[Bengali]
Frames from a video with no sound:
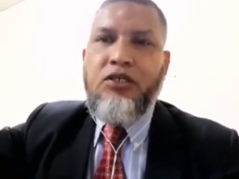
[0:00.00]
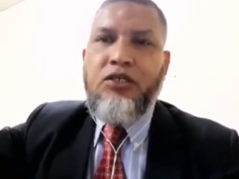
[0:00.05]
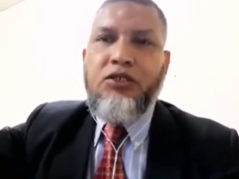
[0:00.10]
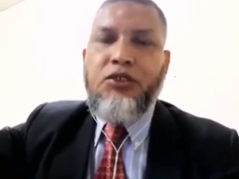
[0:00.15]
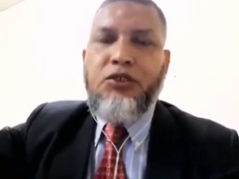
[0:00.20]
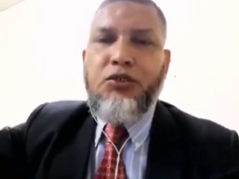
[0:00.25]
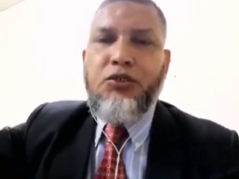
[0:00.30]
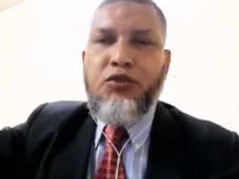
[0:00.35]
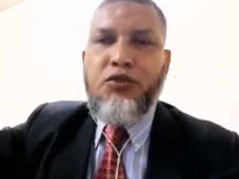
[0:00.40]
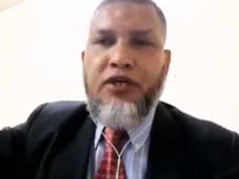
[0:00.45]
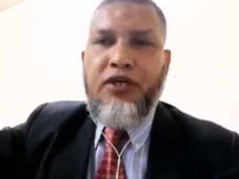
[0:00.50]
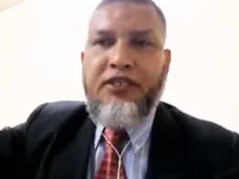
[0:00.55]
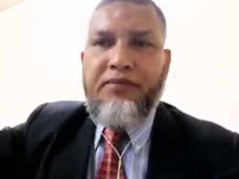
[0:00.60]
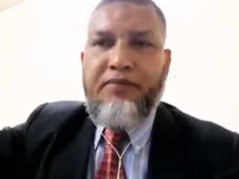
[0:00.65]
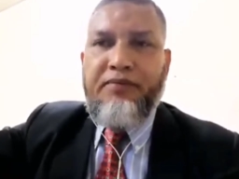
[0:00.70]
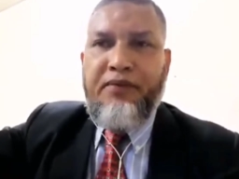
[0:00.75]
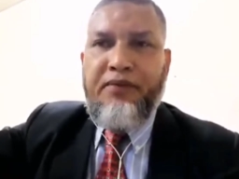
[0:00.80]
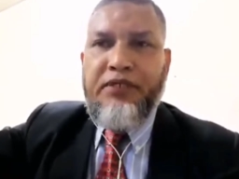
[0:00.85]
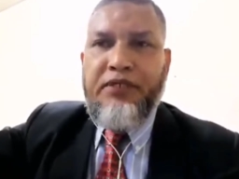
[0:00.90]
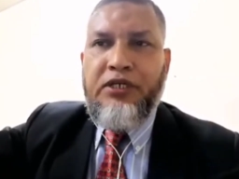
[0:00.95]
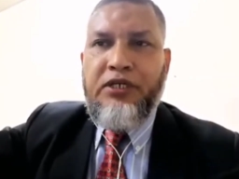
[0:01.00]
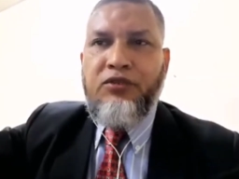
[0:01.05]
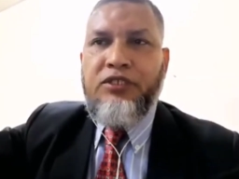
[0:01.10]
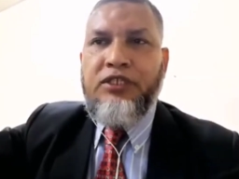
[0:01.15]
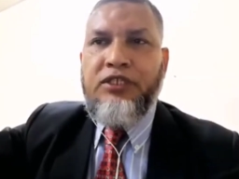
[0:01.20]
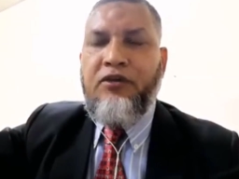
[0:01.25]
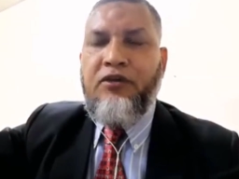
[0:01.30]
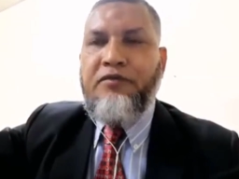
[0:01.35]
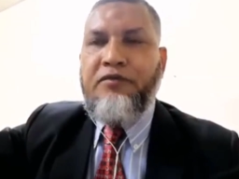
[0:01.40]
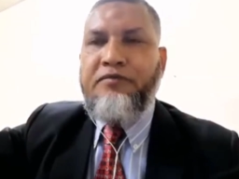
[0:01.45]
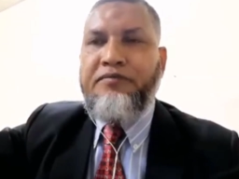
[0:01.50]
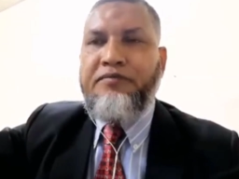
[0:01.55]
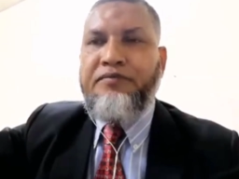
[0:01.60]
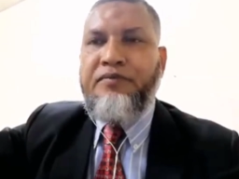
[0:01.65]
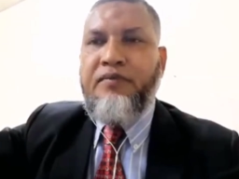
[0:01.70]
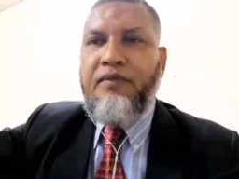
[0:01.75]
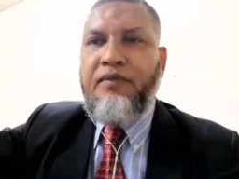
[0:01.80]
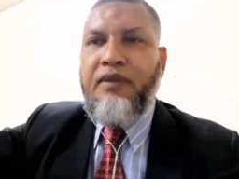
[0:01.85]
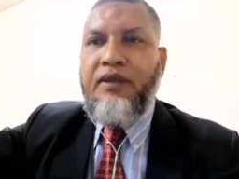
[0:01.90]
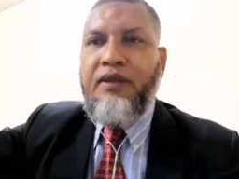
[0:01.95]
ছোট একটা ব্যবসাও ছিল
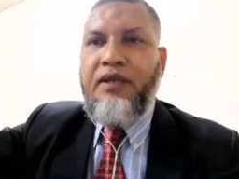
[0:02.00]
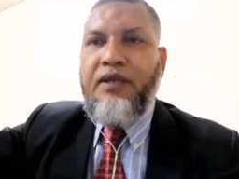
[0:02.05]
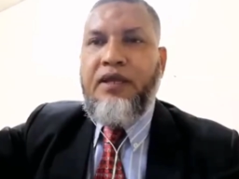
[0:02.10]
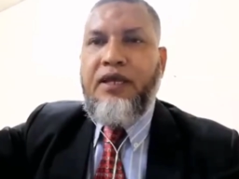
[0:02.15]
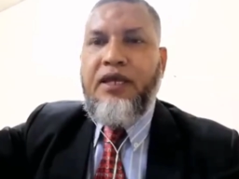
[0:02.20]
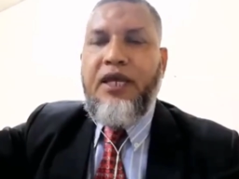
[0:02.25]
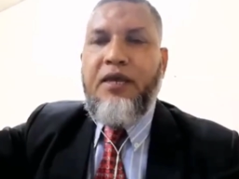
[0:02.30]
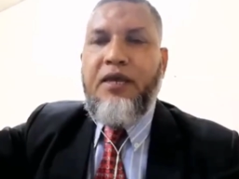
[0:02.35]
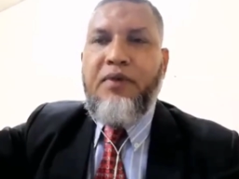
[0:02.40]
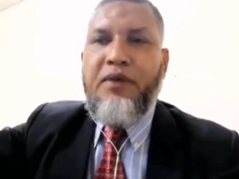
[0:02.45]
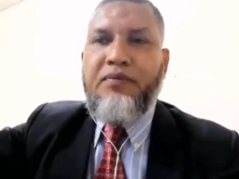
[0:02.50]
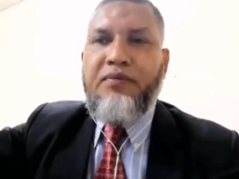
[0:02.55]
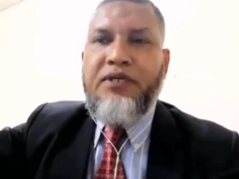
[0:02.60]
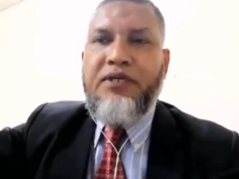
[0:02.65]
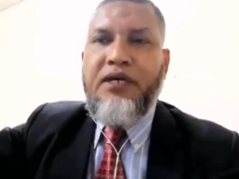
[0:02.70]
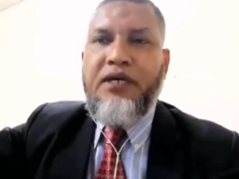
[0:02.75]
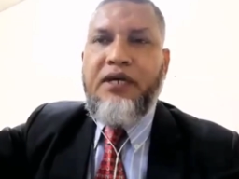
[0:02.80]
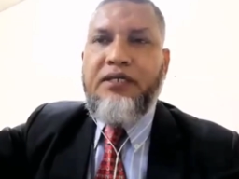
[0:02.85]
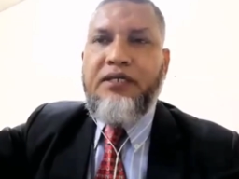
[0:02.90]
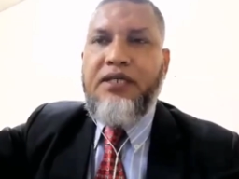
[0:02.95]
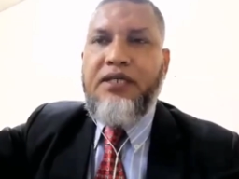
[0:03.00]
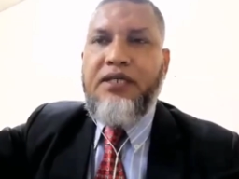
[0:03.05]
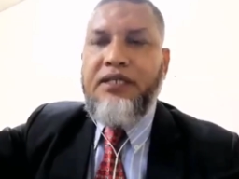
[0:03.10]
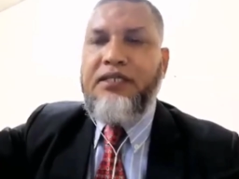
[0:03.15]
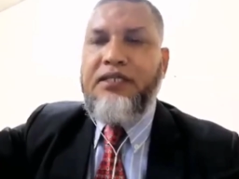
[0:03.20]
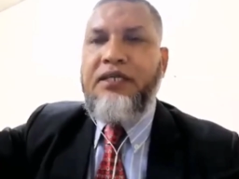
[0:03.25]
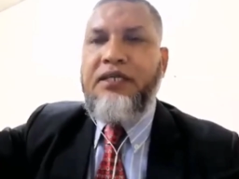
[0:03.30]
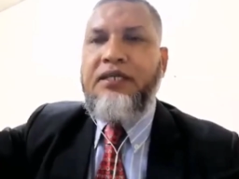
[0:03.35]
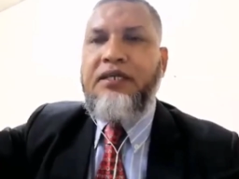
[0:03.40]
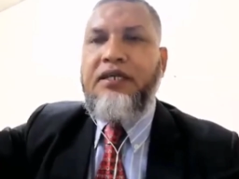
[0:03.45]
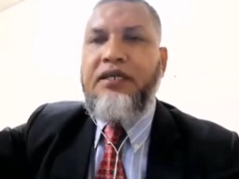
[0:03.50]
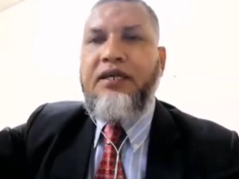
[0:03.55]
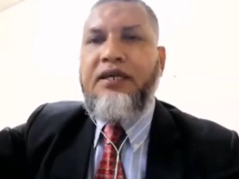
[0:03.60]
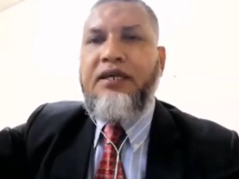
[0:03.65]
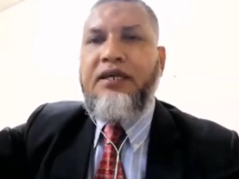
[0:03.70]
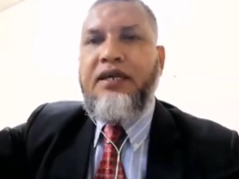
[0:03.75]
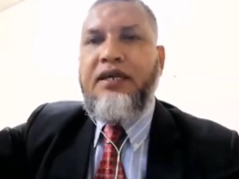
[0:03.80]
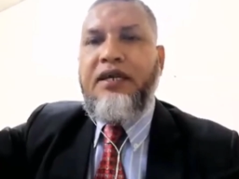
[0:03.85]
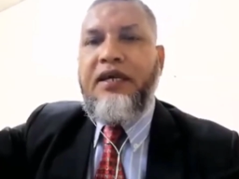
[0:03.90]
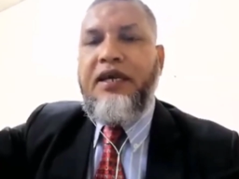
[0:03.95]
এই ব্যবসার সাথেই
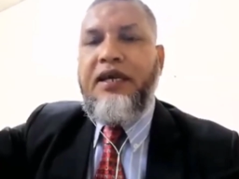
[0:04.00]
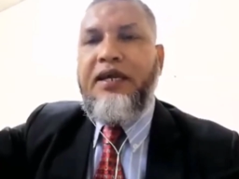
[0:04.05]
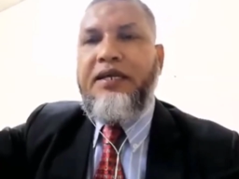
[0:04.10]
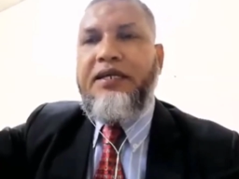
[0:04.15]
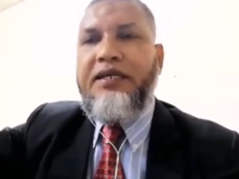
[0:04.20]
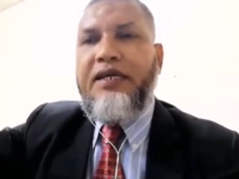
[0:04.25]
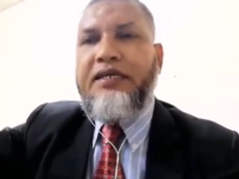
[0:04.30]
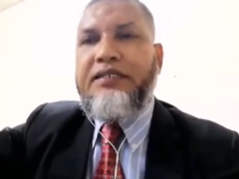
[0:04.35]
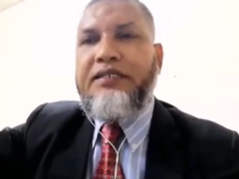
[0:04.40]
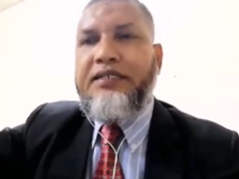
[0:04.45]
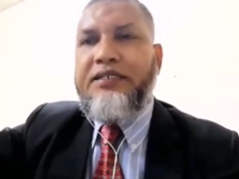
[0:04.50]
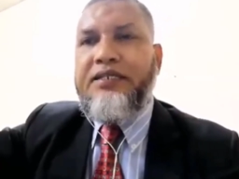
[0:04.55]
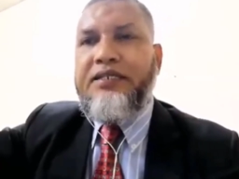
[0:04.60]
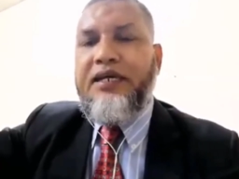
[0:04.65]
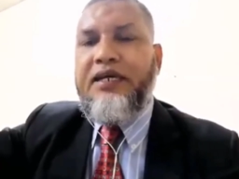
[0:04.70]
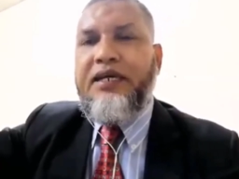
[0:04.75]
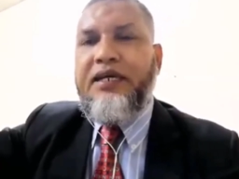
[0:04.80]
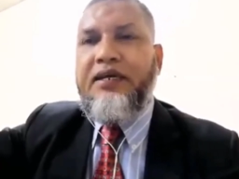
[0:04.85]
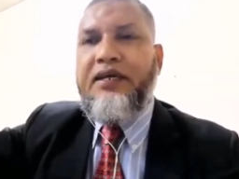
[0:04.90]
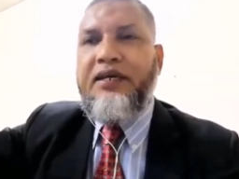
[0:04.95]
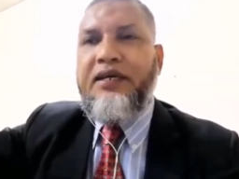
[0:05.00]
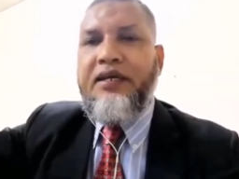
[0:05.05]
এই ডিএক্সেনটাকে